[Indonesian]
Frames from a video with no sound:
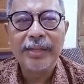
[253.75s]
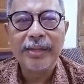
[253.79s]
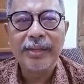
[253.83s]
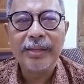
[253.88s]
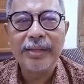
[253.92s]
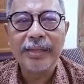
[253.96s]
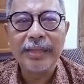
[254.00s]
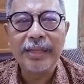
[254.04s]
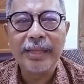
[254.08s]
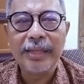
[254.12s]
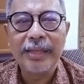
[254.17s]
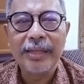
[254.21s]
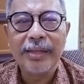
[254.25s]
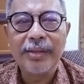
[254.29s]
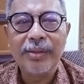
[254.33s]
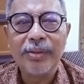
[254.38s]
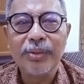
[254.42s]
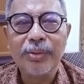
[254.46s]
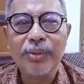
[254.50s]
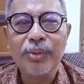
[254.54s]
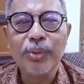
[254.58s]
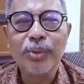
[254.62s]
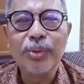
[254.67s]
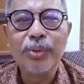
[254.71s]
ya
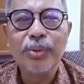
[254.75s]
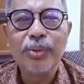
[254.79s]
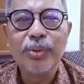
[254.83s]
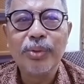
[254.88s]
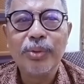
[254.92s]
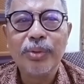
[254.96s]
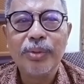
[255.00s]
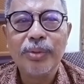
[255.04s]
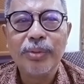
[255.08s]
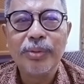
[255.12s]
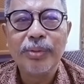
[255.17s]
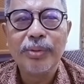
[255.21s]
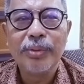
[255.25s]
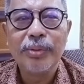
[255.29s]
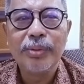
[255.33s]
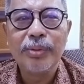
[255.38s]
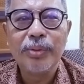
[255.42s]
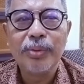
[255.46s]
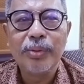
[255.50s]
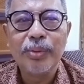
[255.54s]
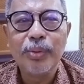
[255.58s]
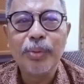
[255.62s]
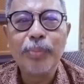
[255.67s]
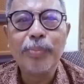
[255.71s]
untuk
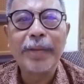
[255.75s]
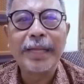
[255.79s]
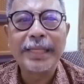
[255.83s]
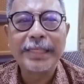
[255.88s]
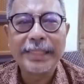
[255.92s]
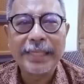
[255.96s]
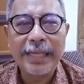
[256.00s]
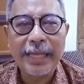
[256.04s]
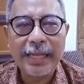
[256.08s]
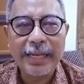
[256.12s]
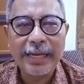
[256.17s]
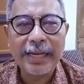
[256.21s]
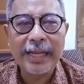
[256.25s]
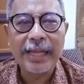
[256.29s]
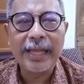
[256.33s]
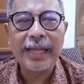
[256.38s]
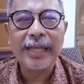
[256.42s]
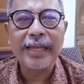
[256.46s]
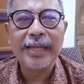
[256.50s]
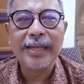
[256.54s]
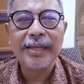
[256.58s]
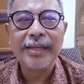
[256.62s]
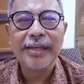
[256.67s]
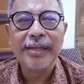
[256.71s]
upacara
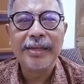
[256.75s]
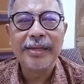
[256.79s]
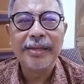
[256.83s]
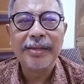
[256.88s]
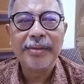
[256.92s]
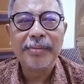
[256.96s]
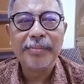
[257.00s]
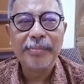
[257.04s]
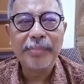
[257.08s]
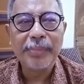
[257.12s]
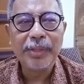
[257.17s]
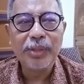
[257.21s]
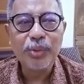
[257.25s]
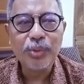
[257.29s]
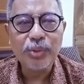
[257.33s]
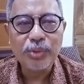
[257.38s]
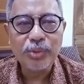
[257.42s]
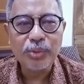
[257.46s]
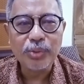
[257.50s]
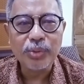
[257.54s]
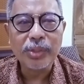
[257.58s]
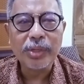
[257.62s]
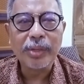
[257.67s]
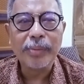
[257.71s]

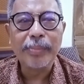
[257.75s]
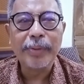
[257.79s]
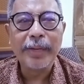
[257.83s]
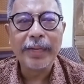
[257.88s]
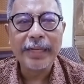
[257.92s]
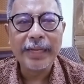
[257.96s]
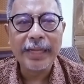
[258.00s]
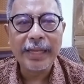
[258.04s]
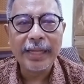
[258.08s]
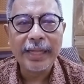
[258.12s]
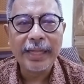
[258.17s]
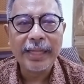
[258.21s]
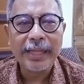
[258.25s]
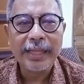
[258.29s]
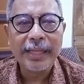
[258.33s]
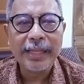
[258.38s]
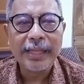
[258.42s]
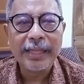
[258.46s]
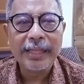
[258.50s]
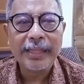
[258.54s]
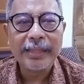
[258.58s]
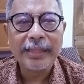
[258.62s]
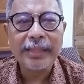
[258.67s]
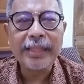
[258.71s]
menuju kepada
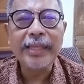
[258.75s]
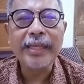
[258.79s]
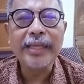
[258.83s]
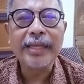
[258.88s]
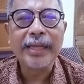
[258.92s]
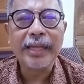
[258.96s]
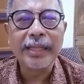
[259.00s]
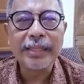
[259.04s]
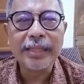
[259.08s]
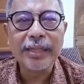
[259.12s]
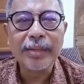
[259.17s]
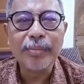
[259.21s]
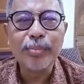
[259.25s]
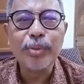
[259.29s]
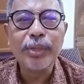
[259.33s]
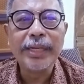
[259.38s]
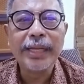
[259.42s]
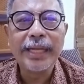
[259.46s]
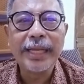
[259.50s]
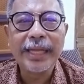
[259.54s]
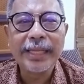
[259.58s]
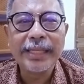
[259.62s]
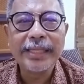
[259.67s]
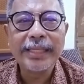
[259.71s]
tingkat
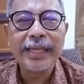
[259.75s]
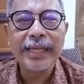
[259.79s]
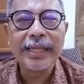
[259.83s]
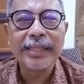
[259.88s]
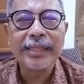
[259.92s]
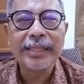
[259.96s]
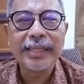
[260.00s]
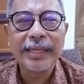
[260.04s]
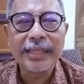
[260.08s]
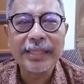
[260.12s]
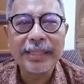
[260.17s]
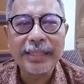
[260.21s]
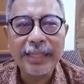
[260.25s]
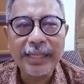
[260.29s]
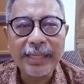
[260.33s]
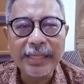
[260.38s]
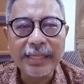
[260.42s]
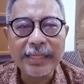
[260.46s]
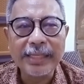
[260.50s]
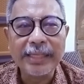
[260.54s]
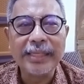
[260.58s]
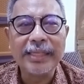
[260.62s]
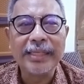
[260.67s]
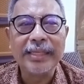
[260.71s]
kebudayaan yang
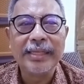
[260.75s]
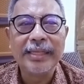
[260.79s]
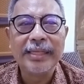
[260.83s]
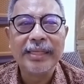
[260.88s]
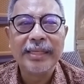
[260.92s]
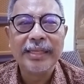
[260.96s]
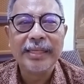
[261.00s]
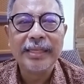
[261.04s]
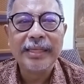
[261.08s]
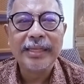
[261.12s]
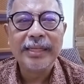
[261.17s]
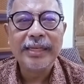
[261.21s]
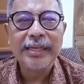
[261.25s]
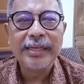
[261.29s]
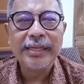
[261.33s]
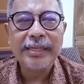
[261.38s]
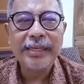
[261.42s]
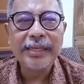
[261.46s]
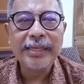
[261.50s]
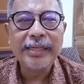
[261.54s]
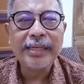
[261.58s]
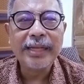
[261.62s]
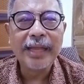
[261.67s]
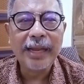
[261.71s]
tertinggi
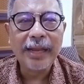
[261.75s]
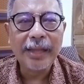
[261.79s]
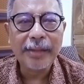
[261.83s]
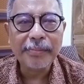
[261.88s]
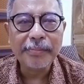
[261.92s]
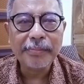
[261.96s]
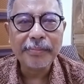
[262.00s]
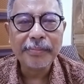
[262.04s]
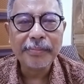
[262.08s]
di dalam